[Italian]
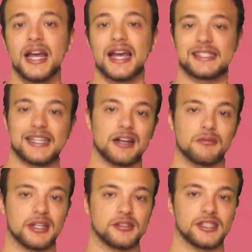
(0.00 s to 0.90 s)
e sarà
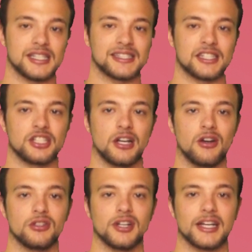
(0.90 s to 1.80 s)
quella sostanza
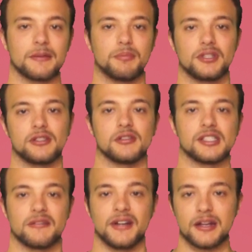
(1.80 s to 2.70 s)
giallognola che potete
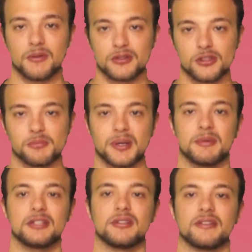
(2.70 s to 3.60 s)
osservare quando
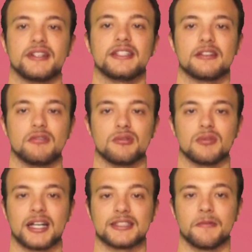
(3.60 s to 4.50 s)
spremete una ferita
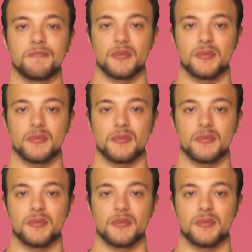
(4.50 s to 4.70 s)
coagulata,